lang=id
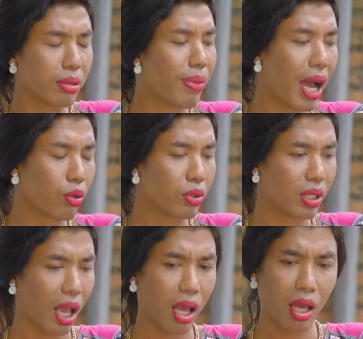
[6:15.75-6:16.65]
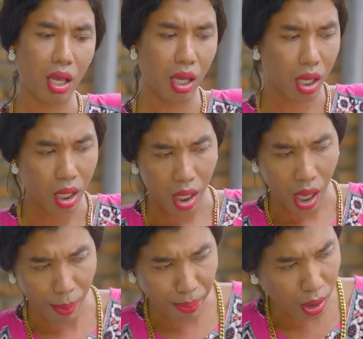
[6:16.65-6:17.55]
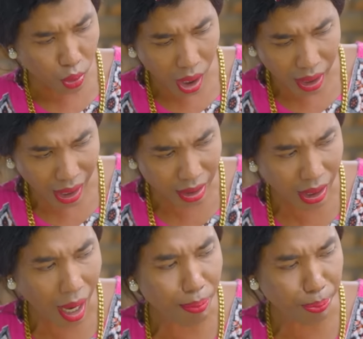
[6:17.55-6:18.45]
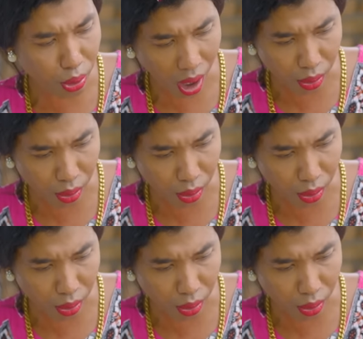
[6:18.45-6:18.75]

barunya apa jualan es campur